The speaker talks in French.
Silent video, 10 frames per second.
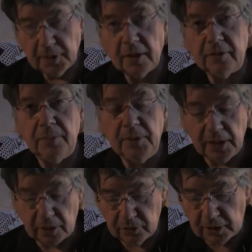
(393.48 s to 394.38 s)
et à ces
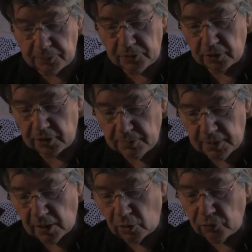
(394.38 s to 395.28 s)
milliards de capteurs qui
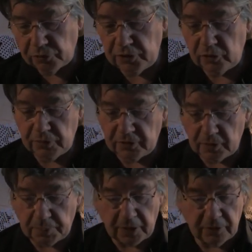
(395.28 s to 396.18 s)
m'aident à reconstituer
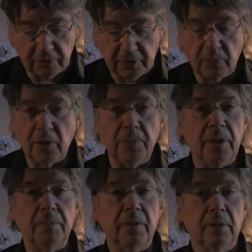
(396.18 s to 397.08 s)
cette présence à moi-même.